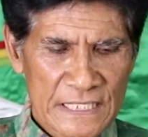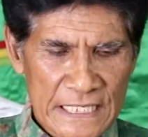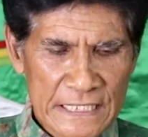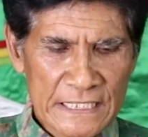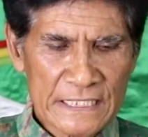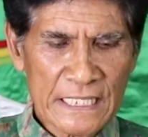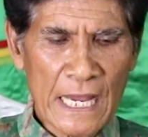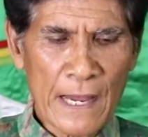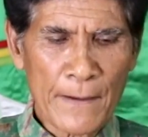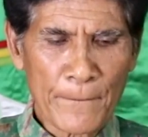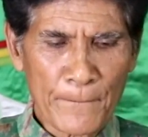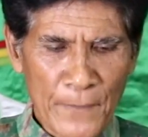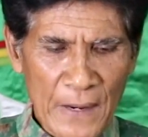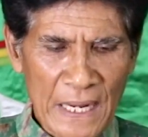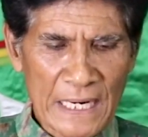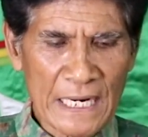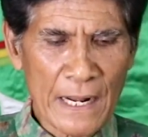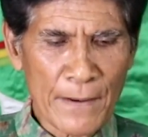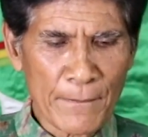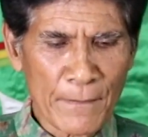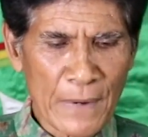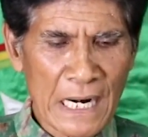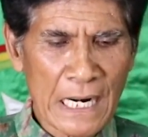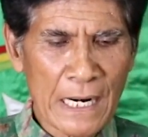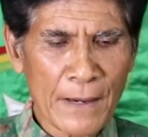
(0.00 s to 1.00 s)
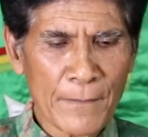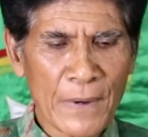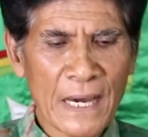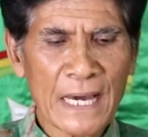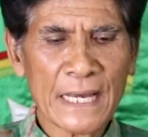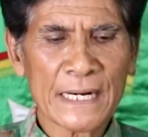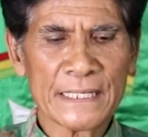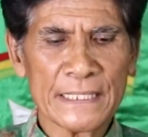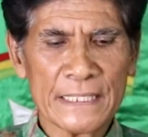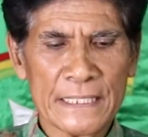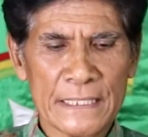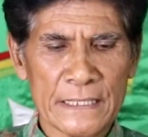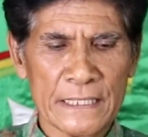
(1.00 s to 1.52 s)
kita pada malam
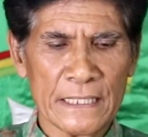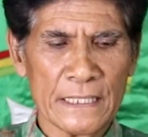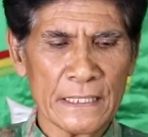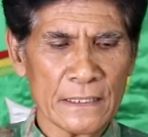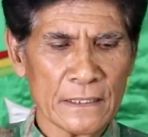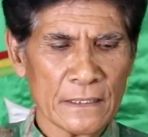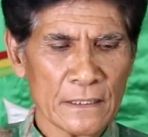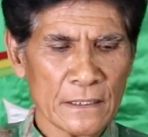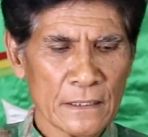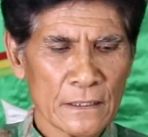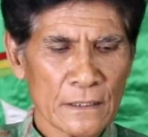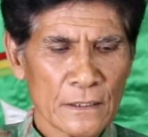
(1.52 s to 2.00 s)
hari ini.